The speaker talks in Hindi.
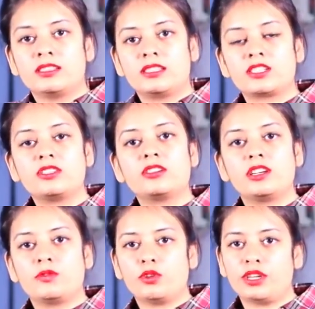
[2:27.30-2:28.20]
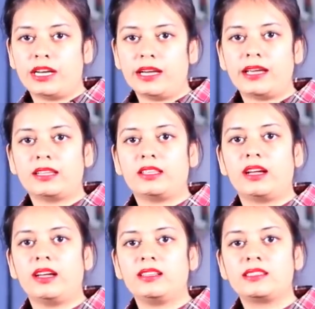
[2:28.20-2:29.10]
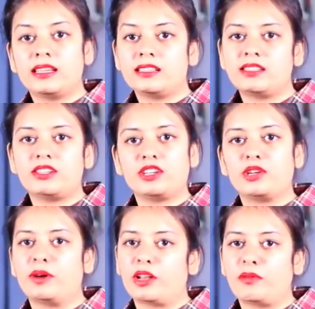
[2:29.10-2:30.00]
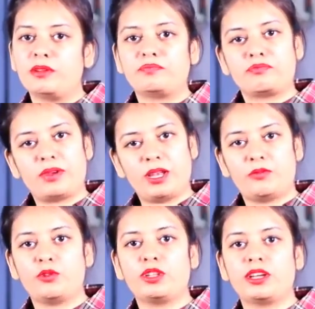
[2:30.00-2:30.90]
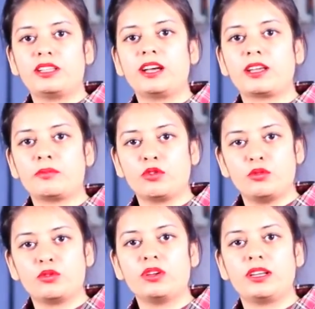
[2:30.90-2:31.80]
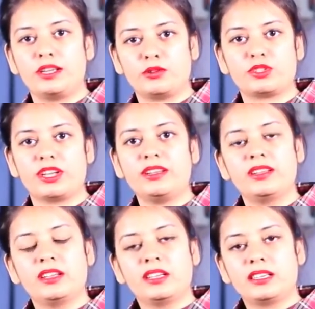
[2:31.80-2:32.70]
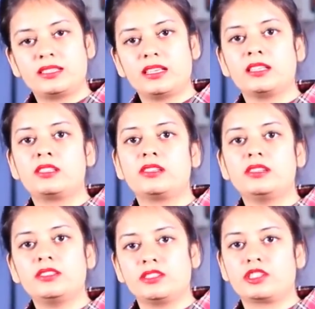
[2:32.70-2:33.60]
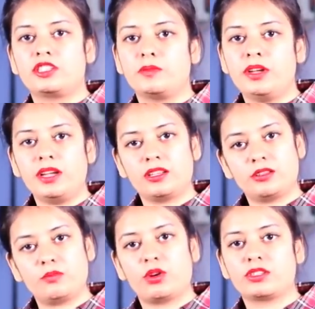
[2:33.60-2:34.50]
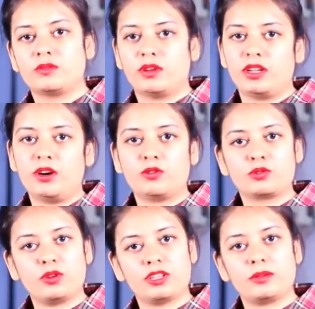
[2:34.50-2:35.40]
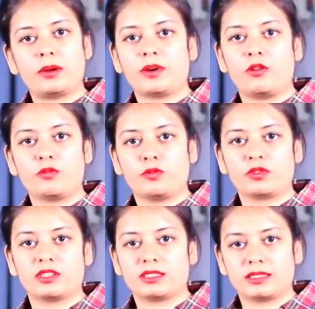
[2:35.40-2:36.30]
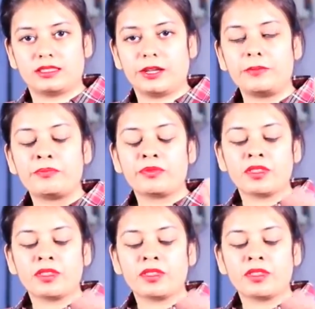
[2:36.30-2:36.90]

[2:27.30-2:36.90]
सेक्शन 34 क्या कहता है सेल्स रिटर्न के बारे में पहले वो देखें ताकि आपको बिल्कुल क्लियर हो जाए कि सेल्स रिटर्न जीएसटी में एकदम पॉसिबल है और उसको एकदम आप अकाउंट फोर कर सकते हैं